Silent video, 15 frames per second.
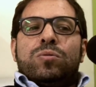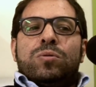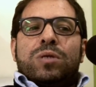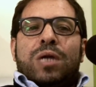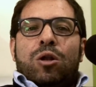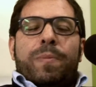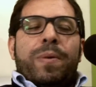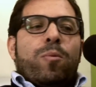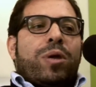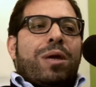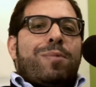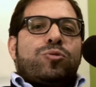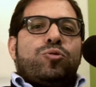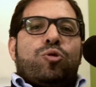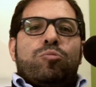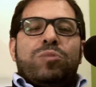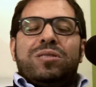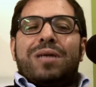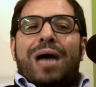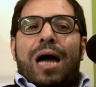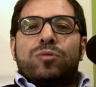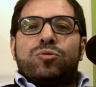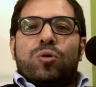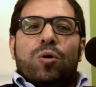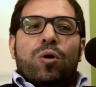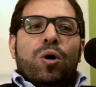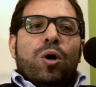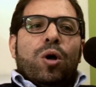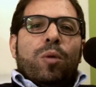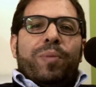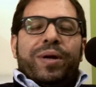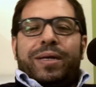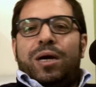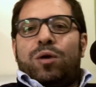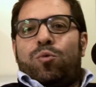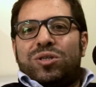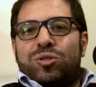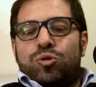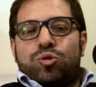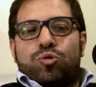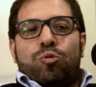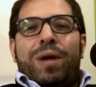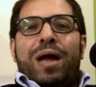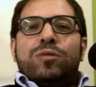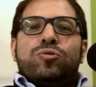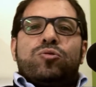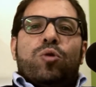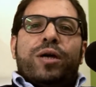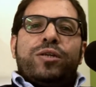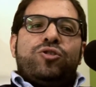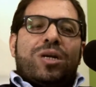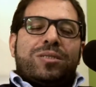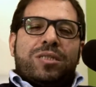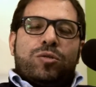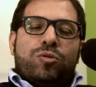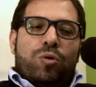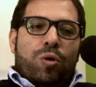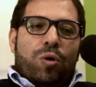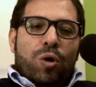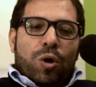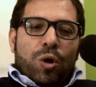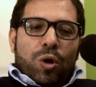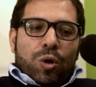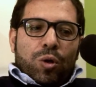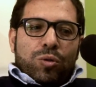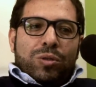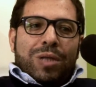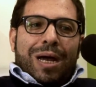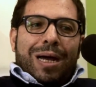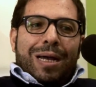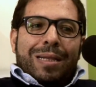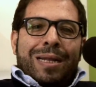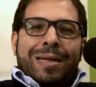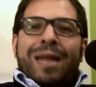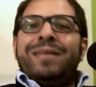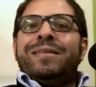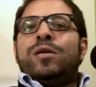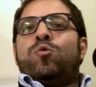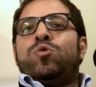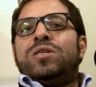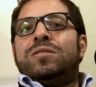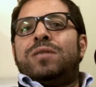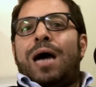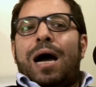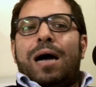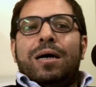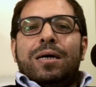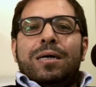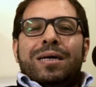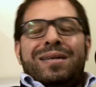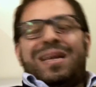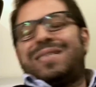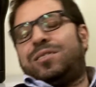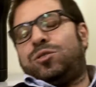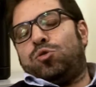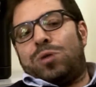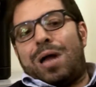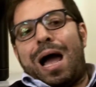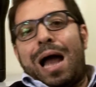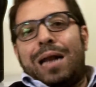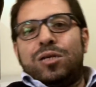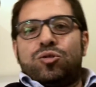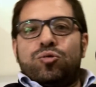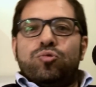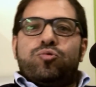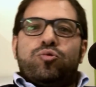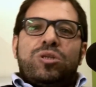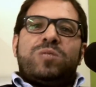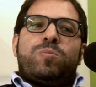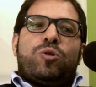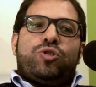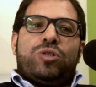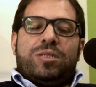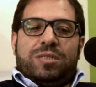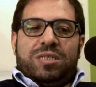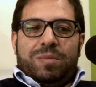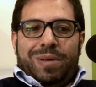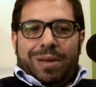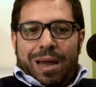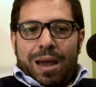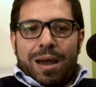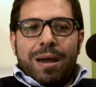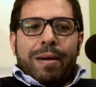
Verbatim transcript: che noi abbiamo chiamato comitato, perché questo strumento è già stato da, nelle linee guida nazionali sul turismo accessibile